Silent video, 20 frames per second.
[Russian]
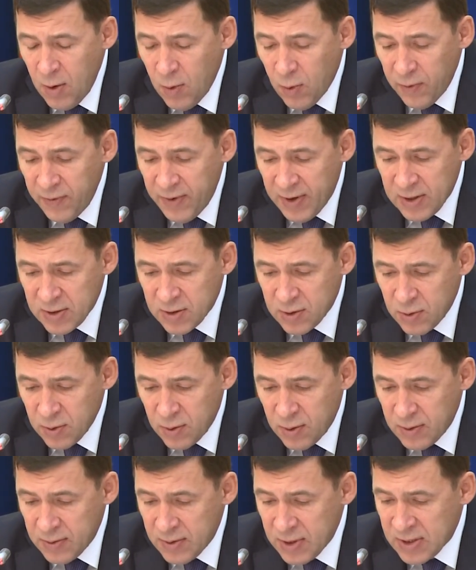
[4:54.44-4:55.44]
Уверен,
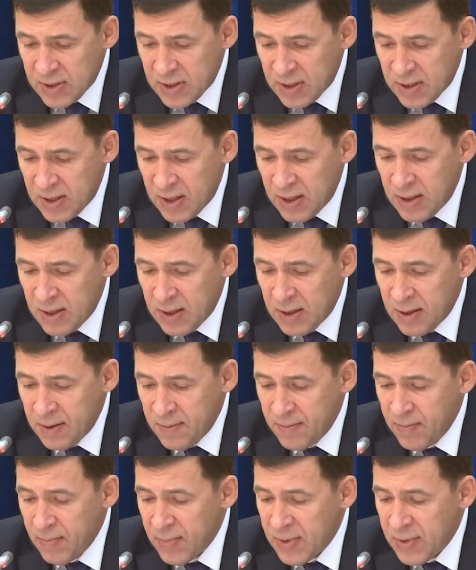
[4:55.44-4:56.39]
что национальная